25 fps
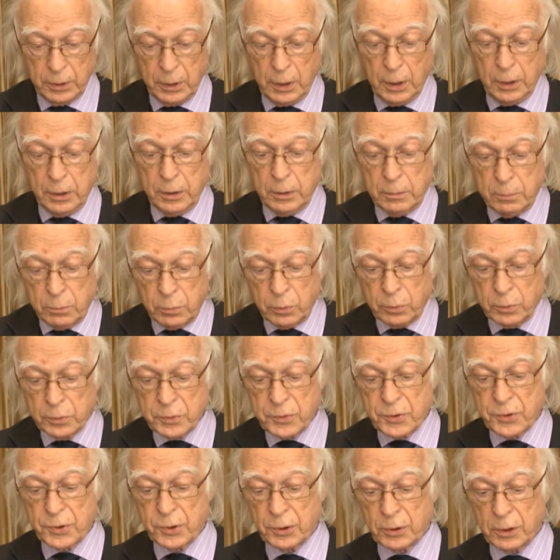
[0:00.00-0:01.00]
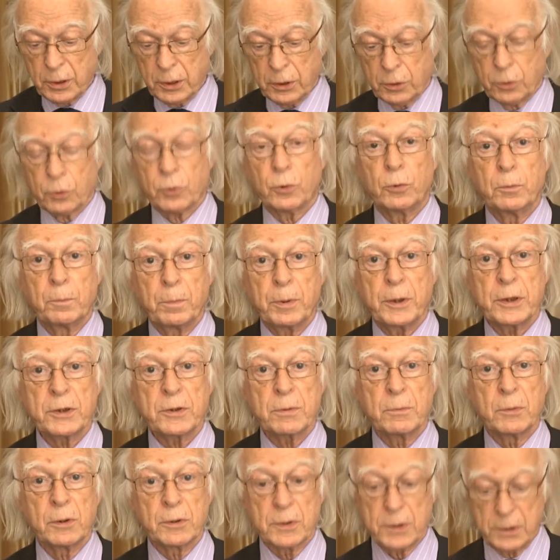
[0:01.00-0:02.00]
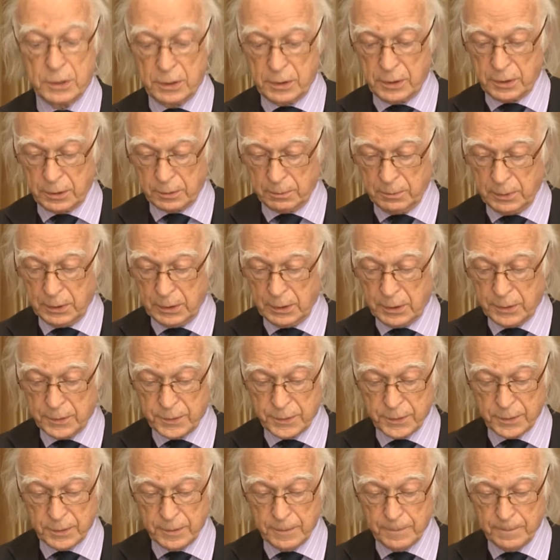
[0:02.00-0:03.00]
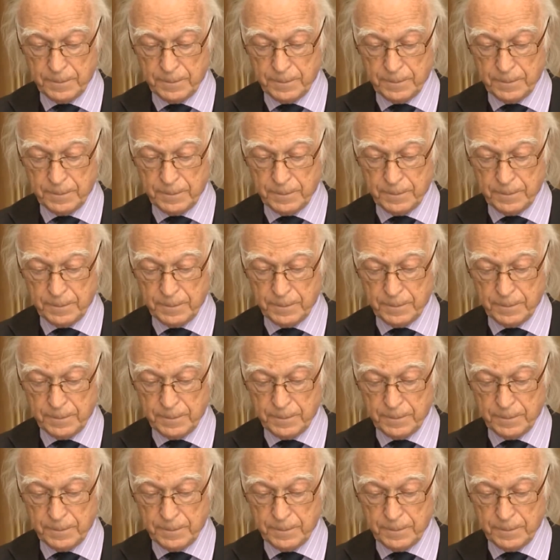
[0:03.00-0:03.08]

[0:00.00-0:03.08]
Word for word: le monde serait complètement déterministe.